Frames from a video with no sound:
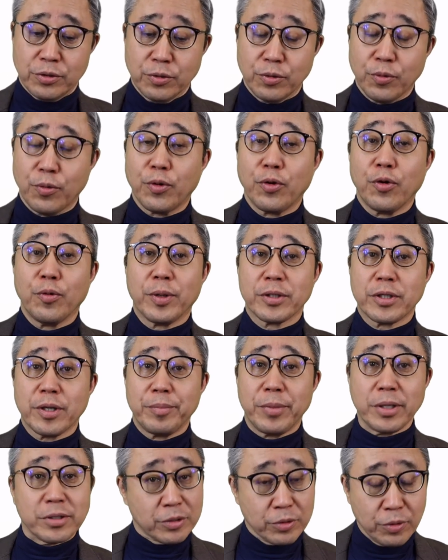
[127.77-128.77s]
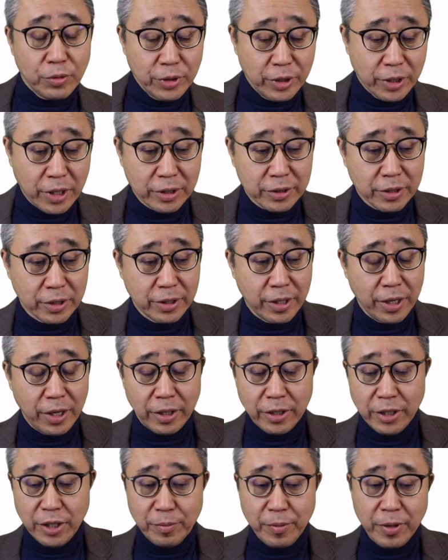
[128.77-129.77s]
ちょっとこれをまた別の言い方
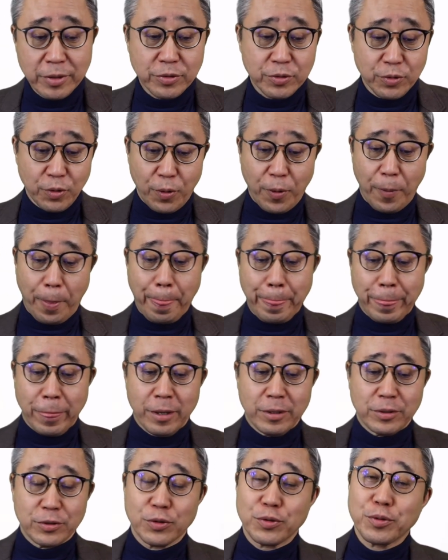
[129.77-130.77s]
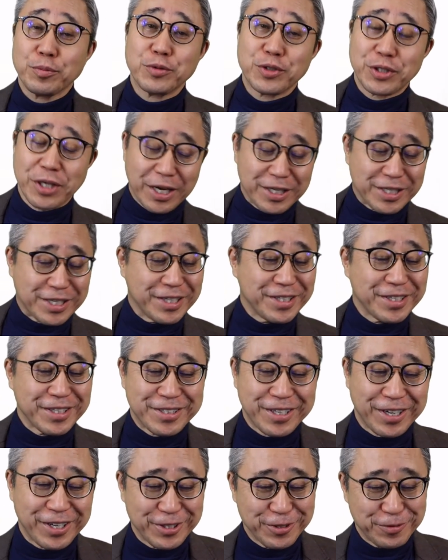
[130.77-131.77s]
で言いますとちょっと難しいんで
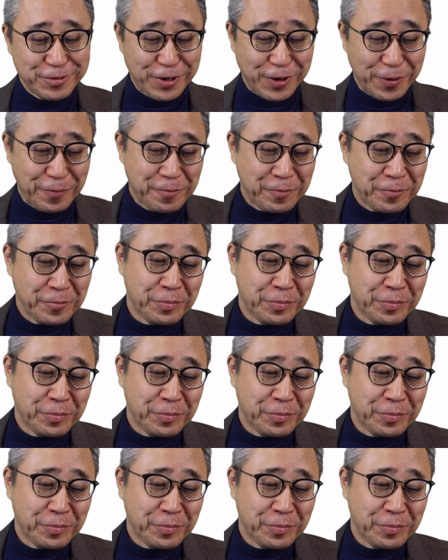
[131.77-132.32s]
すけれども、